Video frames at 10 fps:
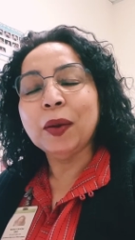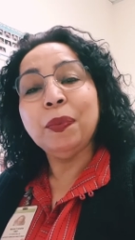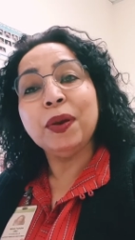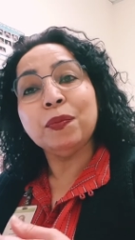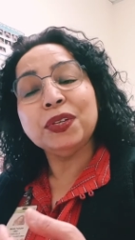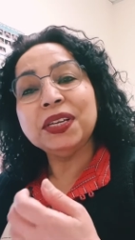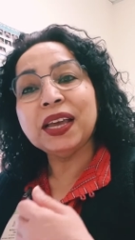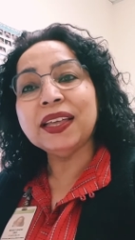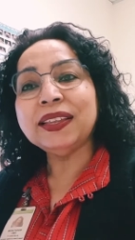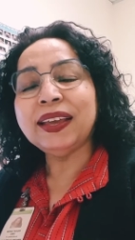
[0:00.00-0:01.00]
फिर मुझे
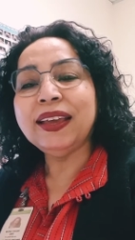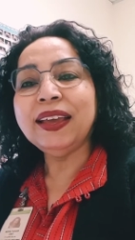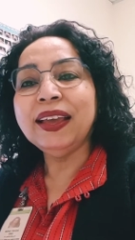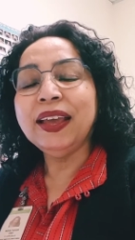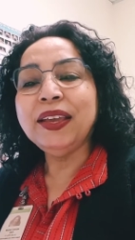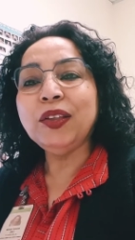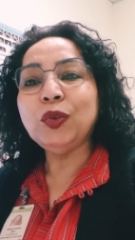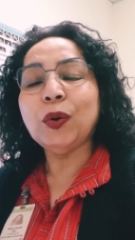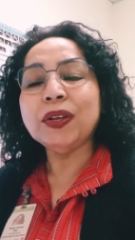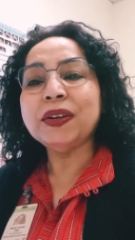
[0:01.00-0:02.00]
याद है कि
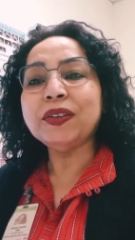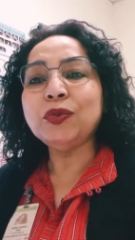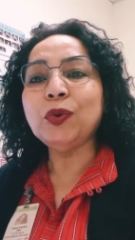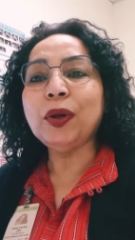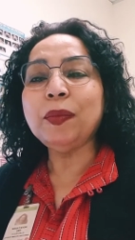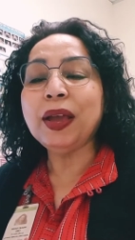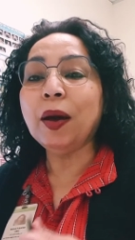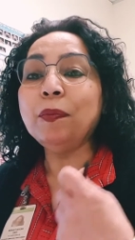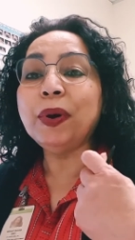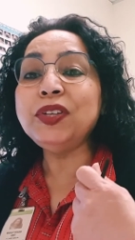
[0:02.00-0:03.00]
2016 में
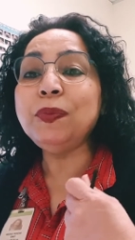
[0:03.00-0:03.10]
अब्बा जी